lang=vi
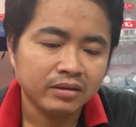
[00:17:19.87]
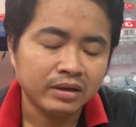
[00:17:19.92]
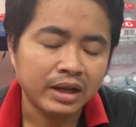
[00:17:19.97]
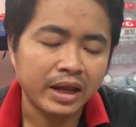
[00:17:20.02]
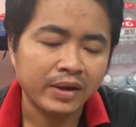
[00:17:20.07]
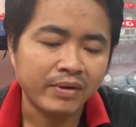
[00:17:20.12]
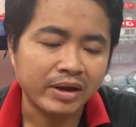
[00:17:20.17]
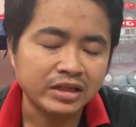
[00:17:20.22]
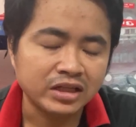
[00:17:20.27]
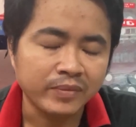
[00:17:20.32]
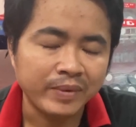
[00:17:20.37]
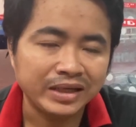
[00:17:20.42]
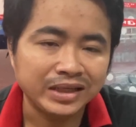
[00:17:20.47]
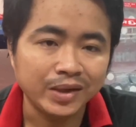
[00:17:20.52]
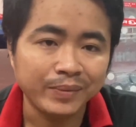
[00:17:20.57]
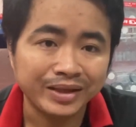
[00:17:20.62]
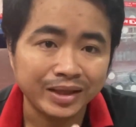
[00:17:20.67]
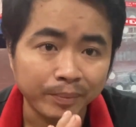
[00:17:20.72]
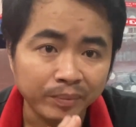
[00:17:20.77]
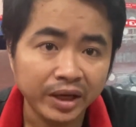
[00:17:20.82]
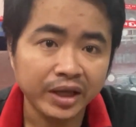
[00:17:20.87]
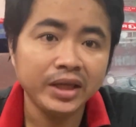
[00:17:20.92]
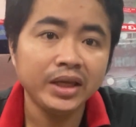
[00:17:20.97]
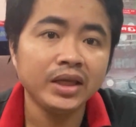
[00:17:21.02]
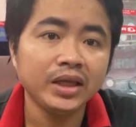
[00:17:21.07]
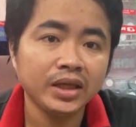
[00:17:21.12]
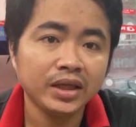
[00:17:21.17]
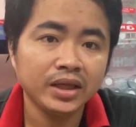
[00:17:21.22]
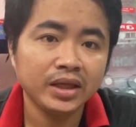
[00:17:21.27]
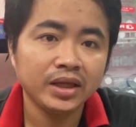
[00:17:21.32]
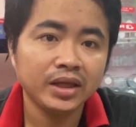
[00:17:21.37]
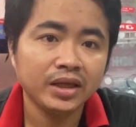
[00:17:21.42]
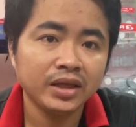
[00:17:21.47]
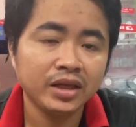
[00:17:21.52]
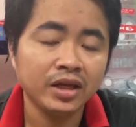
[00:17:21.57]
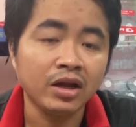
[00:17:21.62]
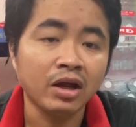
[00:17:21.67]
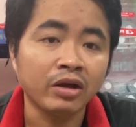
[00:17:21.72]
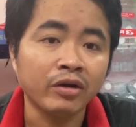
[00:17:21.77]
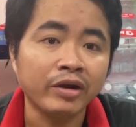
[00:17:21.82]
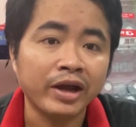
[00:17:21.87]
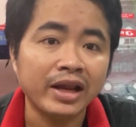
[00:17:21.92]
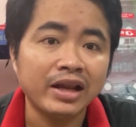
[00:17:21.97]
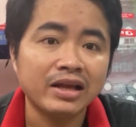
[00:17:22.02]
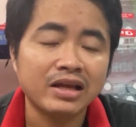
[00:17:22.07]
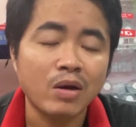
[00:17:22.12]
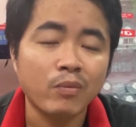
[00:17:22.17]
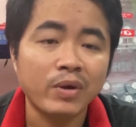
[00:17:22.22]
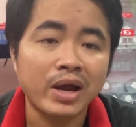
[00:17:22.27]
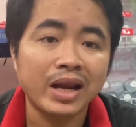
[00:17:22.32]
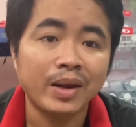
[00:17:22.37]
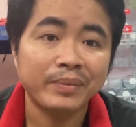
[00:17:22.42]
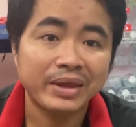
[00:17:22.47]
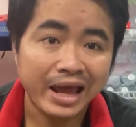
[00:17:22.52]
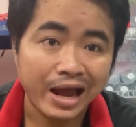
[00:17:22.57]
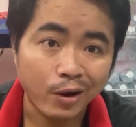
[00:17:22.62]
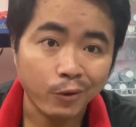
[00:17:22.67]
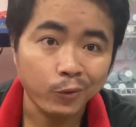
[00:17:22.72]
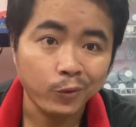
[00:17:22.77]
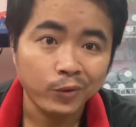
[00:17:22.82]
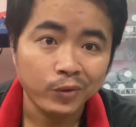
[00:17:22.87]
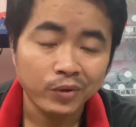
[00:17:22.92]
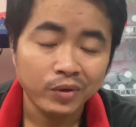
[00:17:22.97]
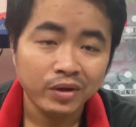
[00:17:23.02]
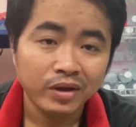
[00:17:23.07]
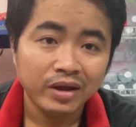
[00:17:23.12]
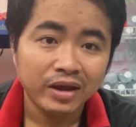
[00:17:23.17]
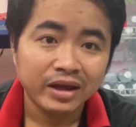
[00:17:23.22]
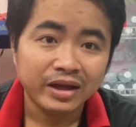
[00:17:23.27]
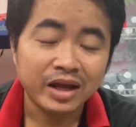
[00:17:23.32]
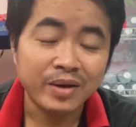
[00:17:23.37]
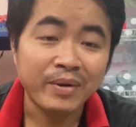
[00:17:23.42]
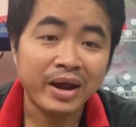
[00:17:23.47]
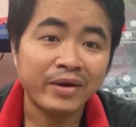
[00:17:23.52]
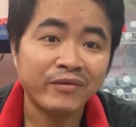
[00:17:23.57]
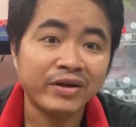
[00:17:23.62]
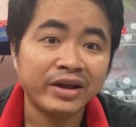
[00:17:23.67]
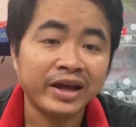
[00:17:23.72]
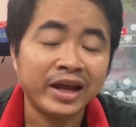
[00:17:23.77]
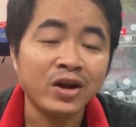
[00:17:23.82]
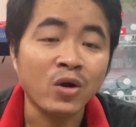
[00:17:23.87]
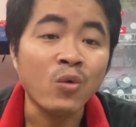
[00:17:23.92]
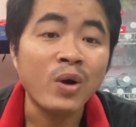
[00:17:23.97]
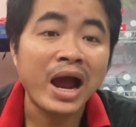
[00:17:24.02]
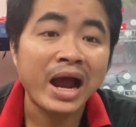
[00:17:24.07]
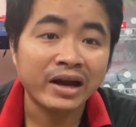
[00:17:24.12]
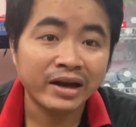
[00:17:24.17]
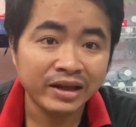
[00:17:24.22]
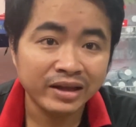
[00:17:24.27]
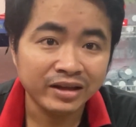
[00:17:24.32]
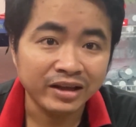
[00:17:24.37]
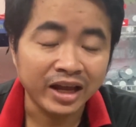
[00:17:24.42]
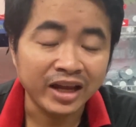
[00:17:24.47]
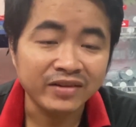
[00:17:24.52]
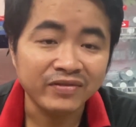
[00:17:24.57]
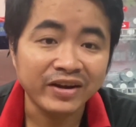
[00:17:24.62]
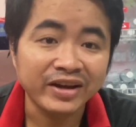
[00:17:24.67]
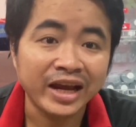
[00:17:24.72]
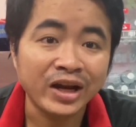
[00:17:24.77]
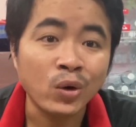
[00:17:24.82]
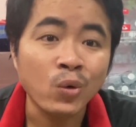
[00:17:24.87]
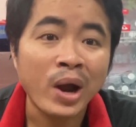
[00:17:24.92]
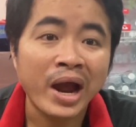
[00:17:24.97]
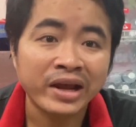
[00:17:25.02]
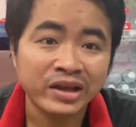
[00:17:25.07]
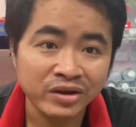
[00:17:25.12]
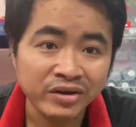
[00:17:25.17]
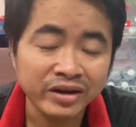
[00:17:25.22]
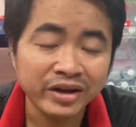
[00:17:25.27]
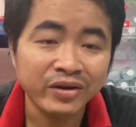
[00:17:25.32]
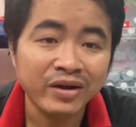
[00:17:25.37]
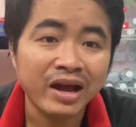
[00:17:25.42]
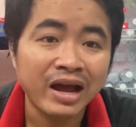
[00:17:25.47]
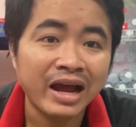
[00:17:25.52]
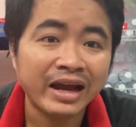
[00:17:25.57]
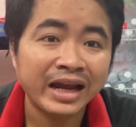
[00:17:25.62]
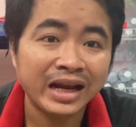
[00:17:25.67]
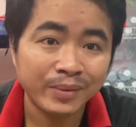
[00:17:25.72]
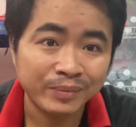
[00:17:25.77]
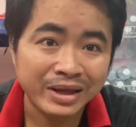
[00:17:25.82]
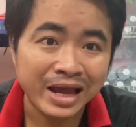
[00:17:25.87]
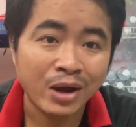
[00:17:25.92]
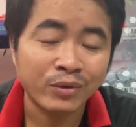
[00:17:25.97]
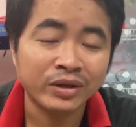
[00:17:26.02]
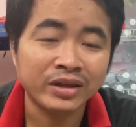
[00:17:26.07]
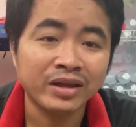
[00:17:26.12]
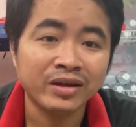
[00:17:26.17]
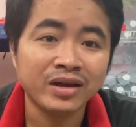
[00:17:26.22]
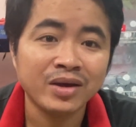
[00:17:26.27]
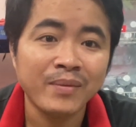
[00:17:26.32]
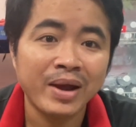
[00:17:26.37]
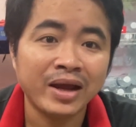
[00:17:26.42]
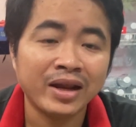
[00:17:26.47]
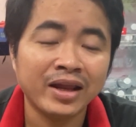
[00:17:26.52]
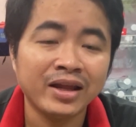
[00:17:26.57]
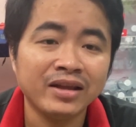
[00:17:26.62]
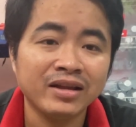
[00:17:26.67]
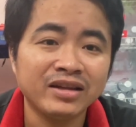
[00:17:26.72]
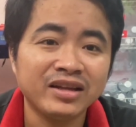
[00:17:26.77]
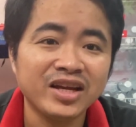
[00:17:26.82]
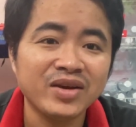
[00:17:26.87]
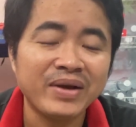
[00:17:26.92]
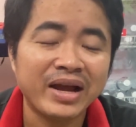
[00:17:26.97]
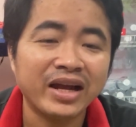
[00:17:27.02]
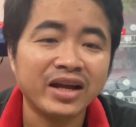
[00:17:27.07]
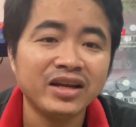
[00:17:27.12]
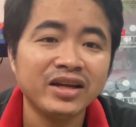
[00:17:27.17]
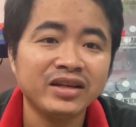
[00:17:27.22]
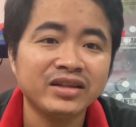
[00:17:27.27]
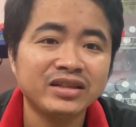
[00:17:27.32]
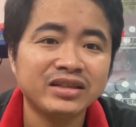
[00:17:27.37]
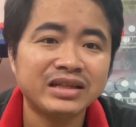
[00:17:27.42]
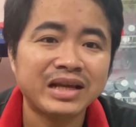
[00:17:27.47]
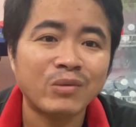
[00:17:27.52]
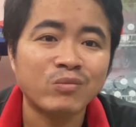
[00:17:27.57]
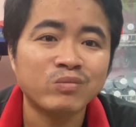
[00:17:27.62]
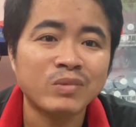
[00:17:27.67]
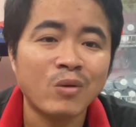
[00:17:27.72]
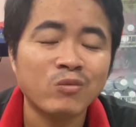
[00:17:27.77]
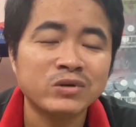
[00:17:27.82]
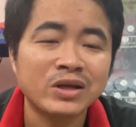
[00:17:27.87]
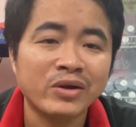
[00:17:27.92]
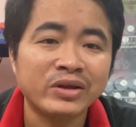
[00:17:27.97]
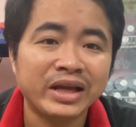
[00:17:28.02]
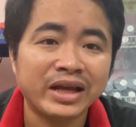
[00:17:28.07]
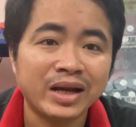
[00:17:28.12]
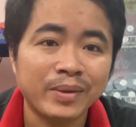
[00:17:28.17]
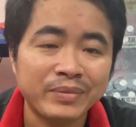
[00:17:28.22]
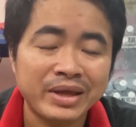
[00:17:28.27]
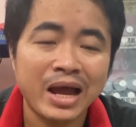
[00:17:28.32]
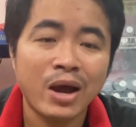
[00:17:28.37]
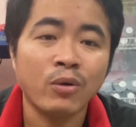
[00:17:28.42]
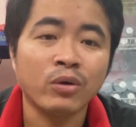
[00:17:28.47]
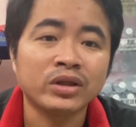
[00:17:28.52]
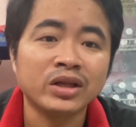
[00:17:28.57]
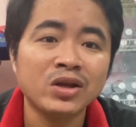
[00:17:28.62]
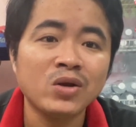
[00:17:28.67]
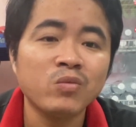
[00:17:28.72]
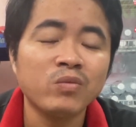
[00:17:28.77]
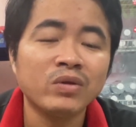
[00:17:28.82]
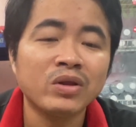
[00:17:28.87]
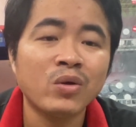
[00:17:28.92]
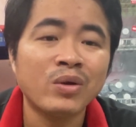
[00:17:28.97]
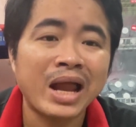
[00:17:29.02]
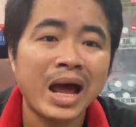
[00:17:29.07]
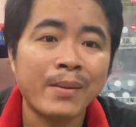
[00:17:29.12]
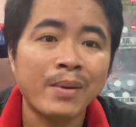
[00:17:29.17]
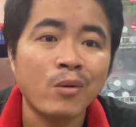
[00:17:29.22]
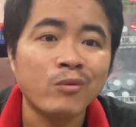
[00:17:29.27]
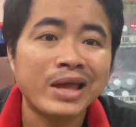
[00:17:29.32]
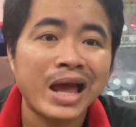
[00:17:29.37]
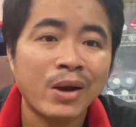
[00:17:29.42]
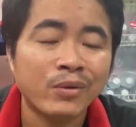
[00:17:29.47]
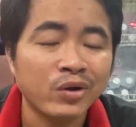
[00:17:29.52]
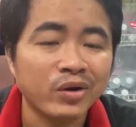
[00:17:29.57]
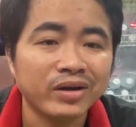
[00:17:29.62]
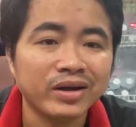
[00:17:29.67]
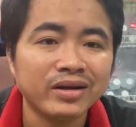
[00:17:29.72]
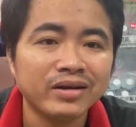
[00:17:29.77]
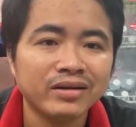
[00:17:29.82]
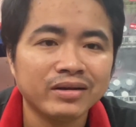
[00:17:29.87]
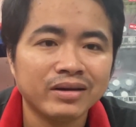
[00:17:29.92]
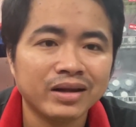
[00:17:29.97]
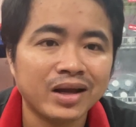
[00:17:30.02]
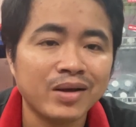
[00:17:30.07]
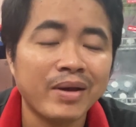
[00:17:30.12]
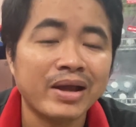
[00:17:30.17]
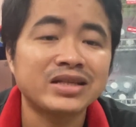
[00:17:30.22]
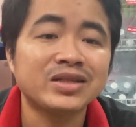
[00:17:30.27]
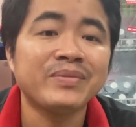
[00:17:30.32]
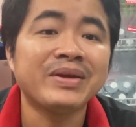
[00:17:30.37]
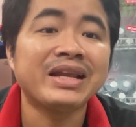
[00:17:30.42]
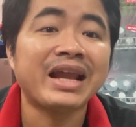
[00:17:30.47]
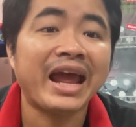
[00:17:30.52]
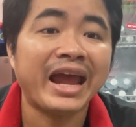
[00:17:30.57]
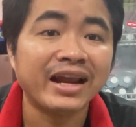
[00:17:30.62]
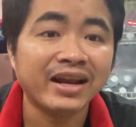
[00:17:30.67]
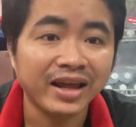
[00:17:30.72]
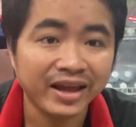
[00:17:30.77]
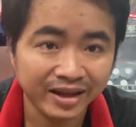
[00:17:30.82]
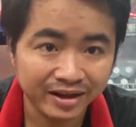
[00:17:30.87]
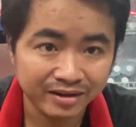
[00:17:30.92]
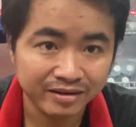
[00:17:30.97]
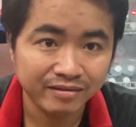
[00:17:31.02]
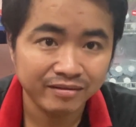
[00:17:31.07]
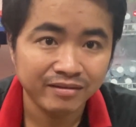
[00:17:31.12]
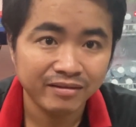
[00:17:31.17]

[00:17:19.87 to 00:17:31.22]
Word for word: thì phải chuẩn bị chuẩn bị tâm lý chứ đừng có nghĩ là học nghề làm giàu các bạn phải nghĩ đủ ăn đi nghĩ phải nghĩ đủ ăn trước đi rồi nghĩ làm giàu tại vì các bạn các bạn cứ mong nhờ chuyện làm giàu mà tới lúc mình vô làm không giàu được á mà các bạn sẽ bị nản liền